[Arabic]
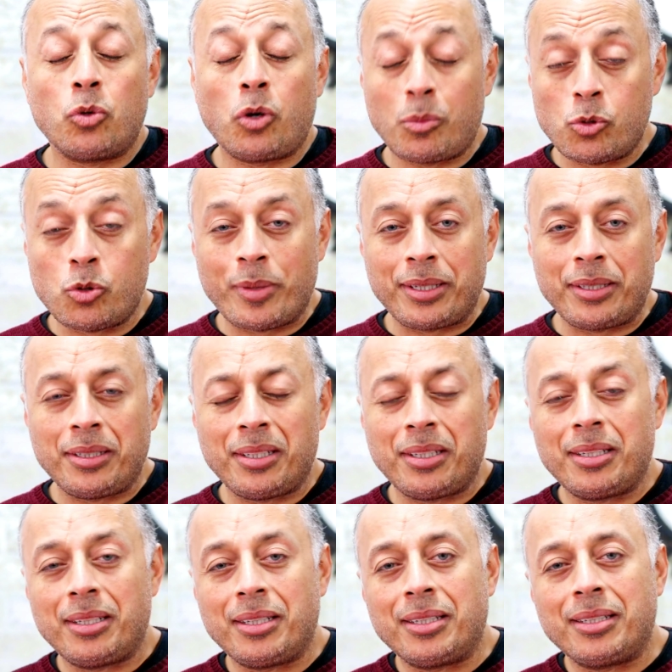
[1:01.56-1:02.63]
وعموما
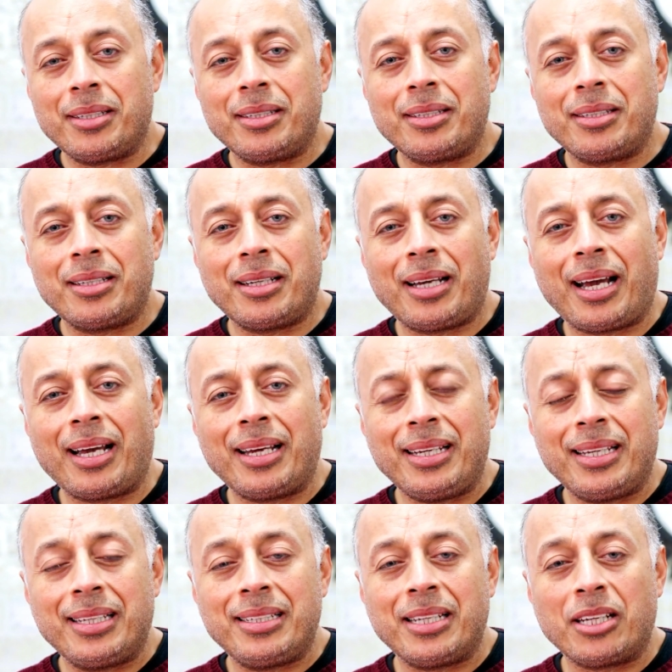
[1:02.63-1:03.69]
آه،
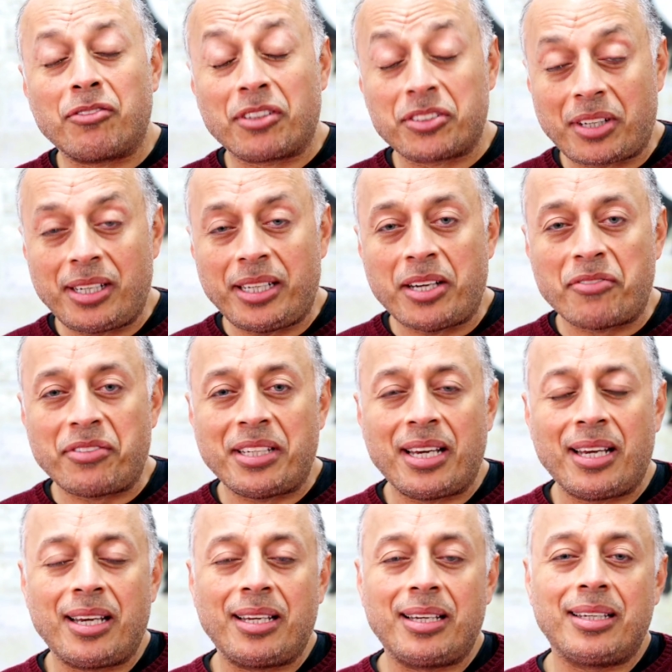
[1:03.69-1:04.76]
حاليا الفتره اللي احنا
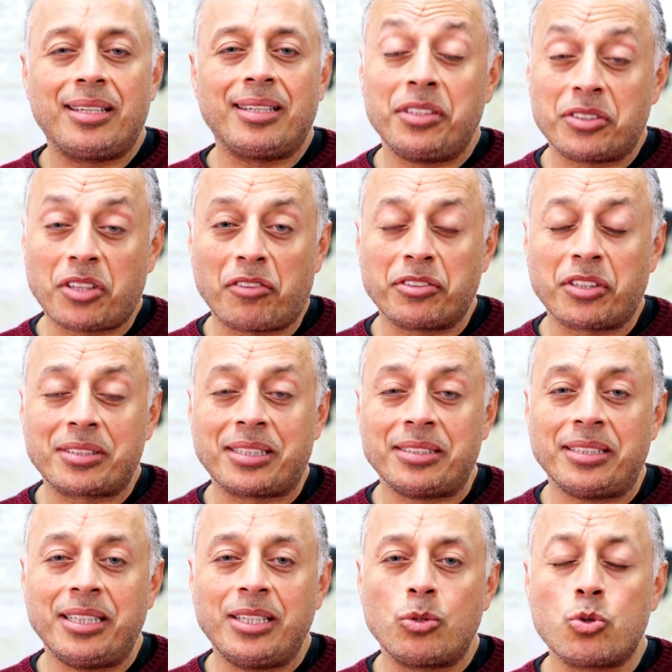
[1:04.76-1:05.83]
فيها في تخفيضات
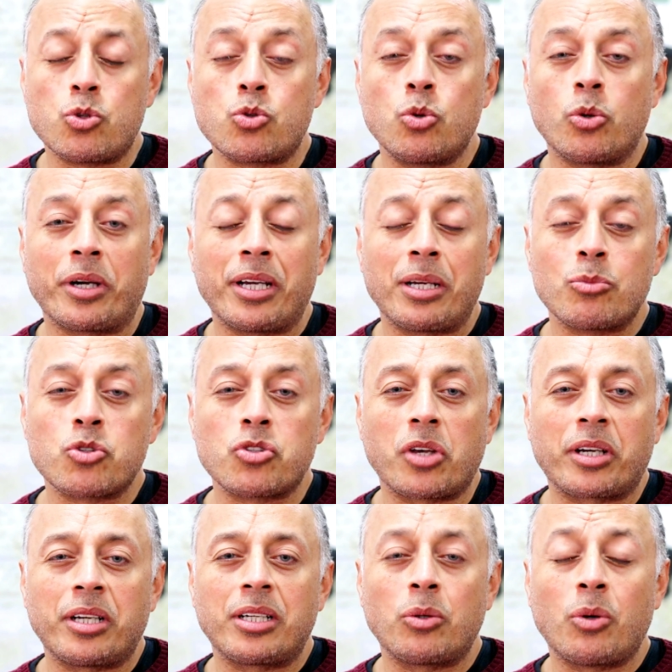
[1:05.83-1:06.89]
كتير والسوق غير
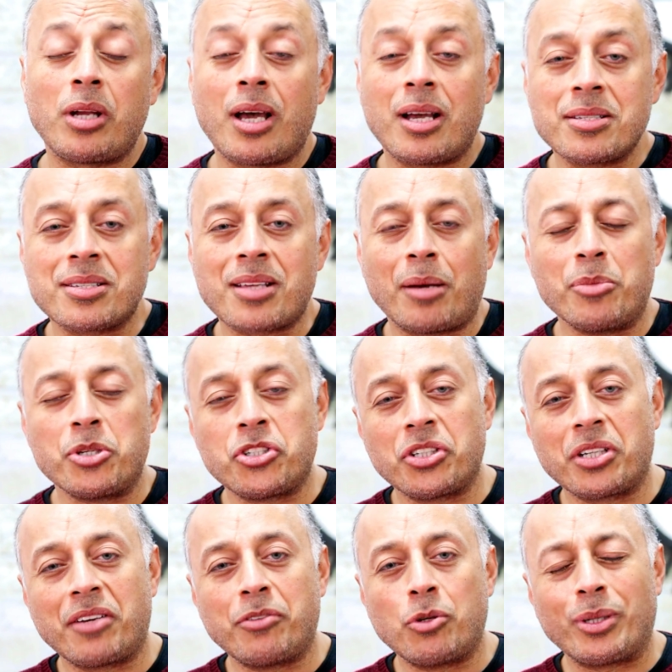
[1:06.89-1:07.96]
مستقر ولا انصح
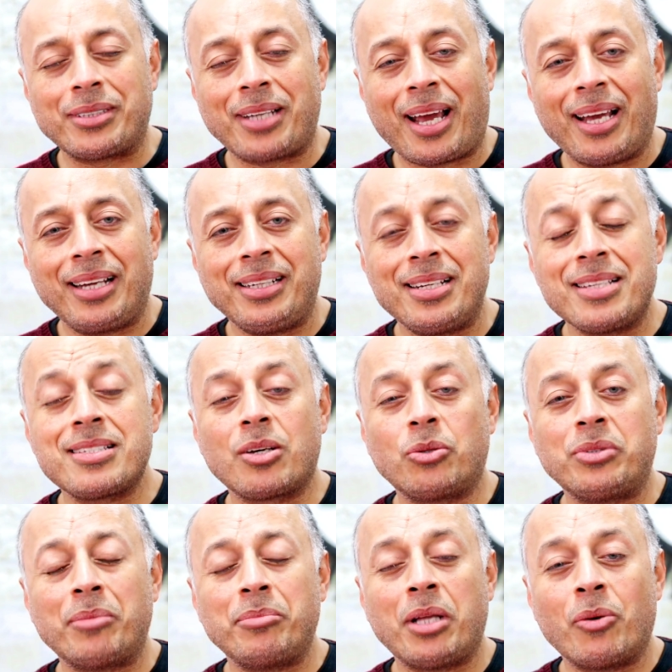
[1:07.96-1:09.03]
بالشراء في الوقت الحالي لسه
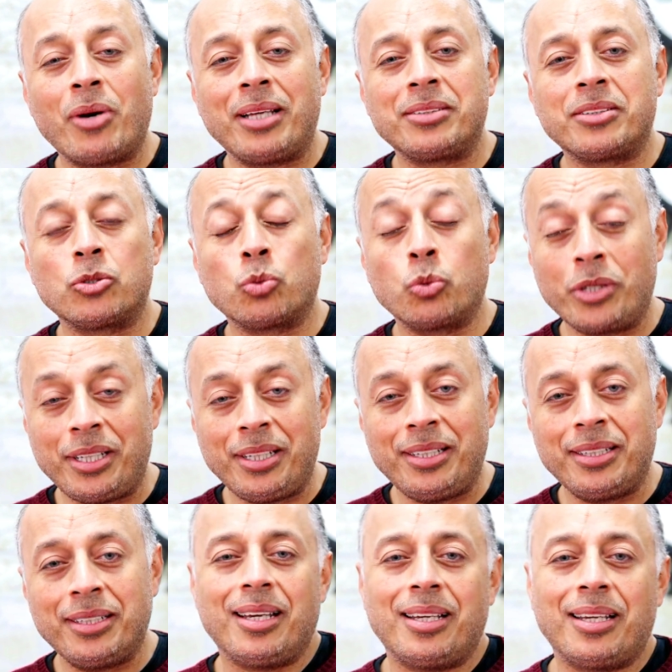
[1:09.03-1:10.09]
قدامنا وقت طويل
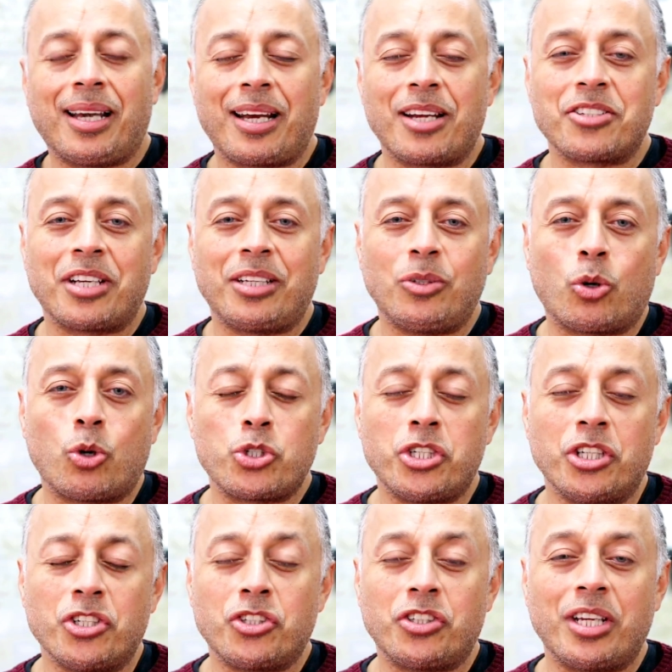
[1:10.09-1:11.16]
آه، علشان
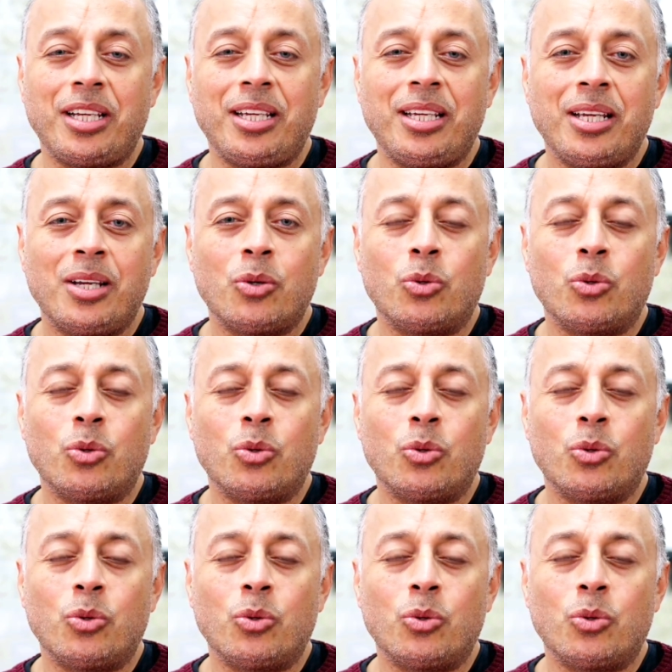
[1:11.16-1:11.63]
نخش نشتري